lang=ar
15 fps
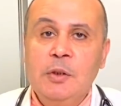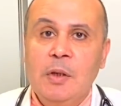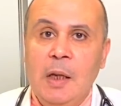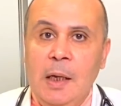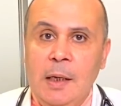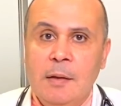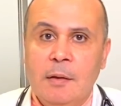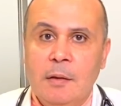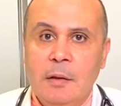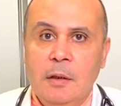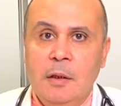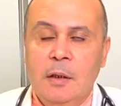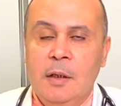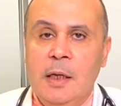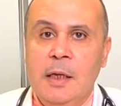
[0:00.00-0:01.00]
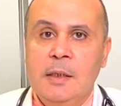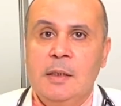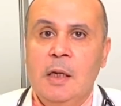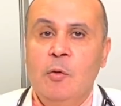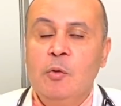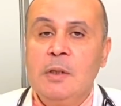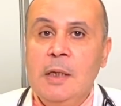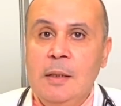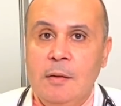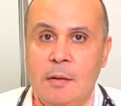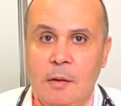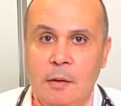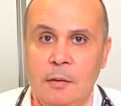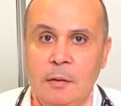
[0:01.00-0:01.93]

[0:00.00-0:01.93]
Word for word: تلاتة ده هيساوي ستة